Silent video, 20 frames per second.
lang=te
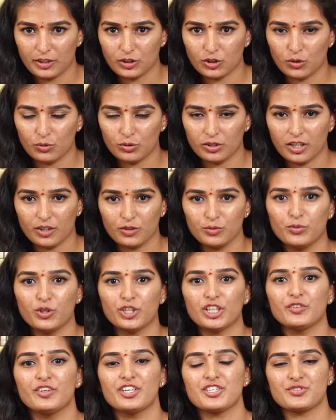మనతో ఉన్నారు
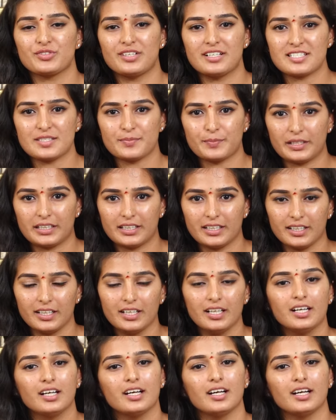మోటివేషనల్ స్పీకర్